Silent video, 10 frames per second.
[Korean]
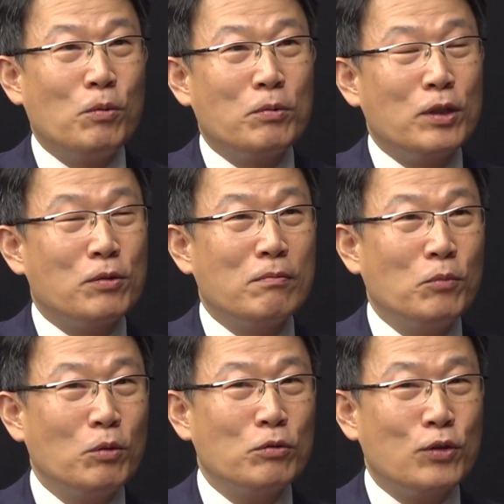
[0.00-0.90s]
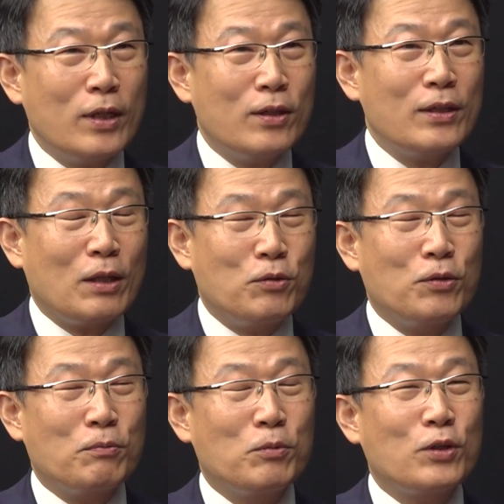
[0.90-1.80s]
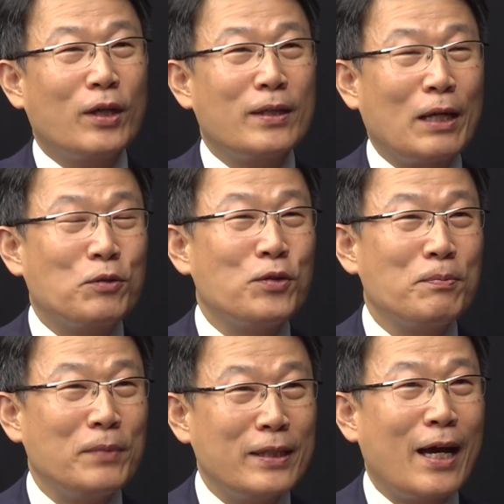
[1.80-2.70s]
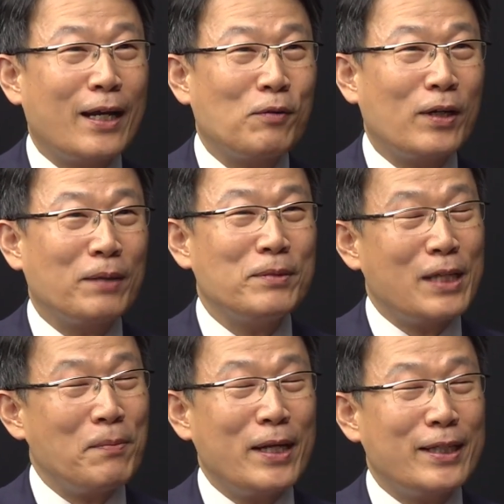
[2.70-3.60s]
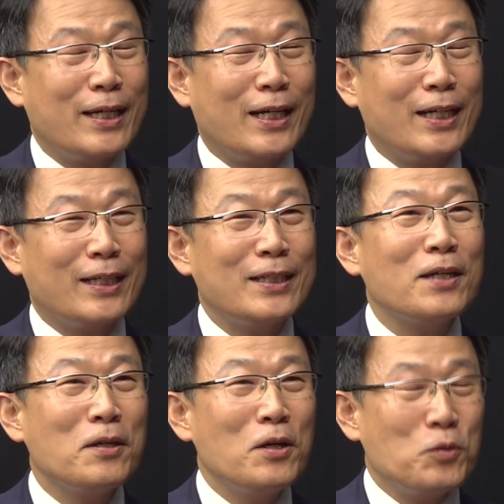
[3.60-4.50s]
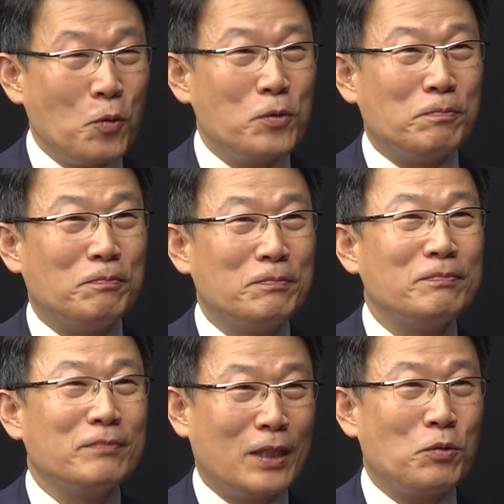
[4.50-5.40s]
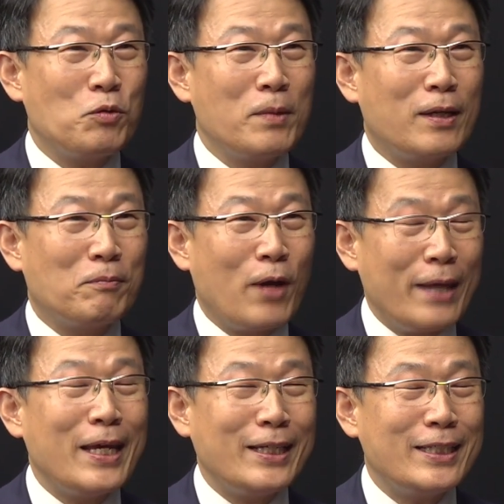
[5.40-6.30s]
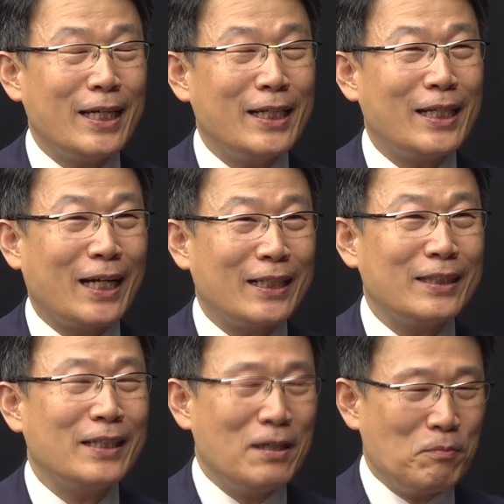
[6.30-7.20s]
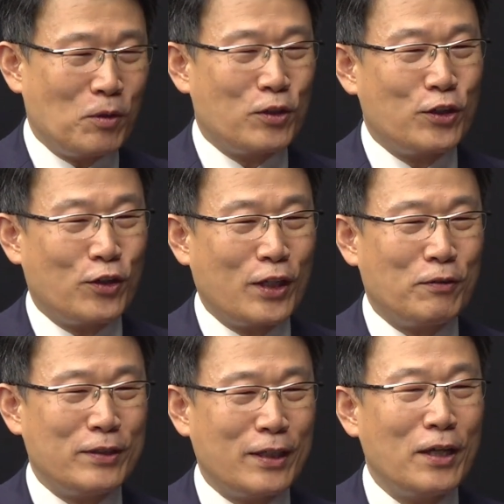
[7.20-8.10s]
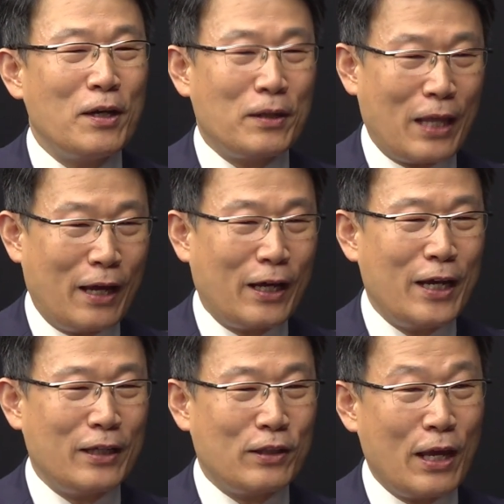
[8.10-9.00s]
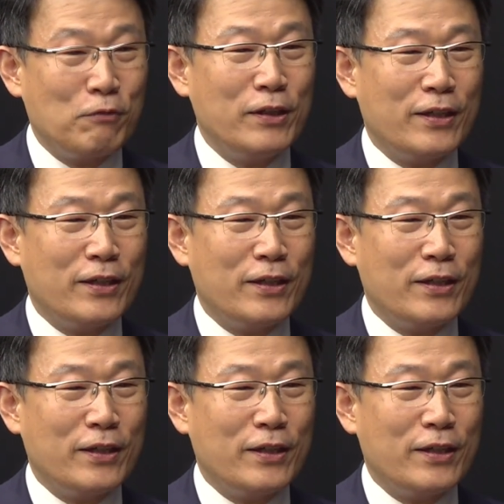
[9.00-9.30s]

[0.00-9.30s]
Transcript: 뭐리뭐 뭐 쉽게 해서 나트 뭐 저희가 나트륨이다라고 네. 하게 면 제일 많이 생각하는 게 이제 소금, 소금 네. 네 소금에 뭐 NaCl이라는 네. 뭐 그런 형태로 이제 다가 되고